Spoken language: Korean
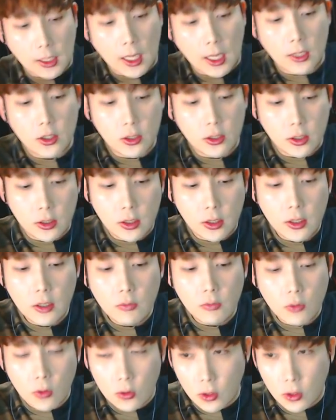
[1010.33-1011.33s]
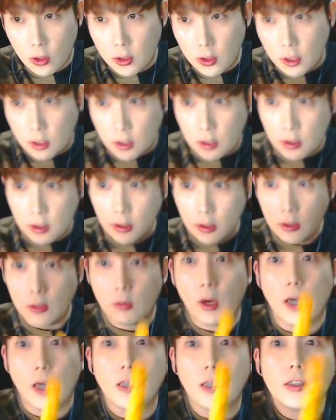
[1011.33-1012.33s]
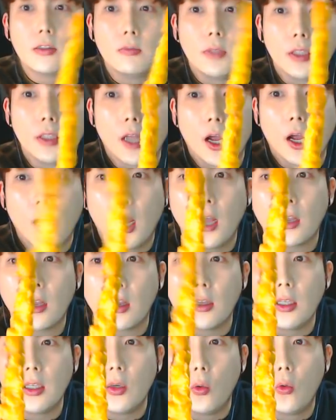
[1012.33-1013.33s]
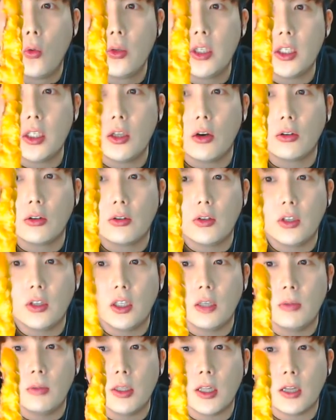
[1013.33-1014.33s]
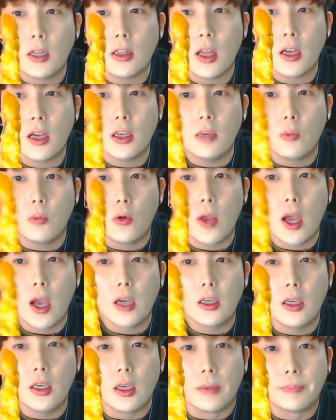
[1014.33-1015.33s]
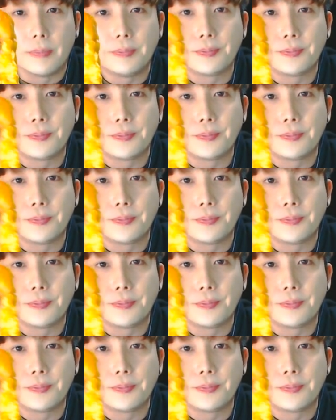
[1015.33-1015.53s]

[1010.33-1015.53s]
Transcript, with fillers: 다시 튀김으로 저는 넘어가겠습니다. 아까 이 오징어 튀김이 상당히 모양이